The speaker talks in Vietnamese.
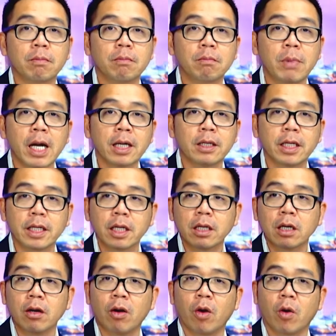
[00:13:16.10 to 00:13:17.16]
mất đi cái
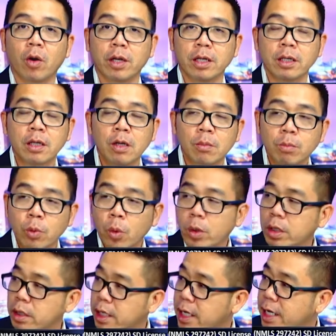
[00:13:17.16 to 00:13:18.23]
cơ hội mua
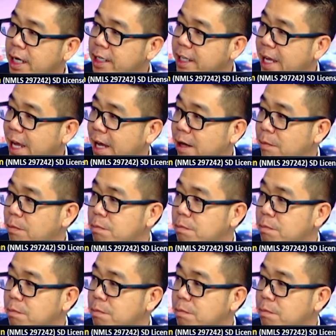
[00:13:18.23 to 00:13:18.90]
được cái căn nhà đúng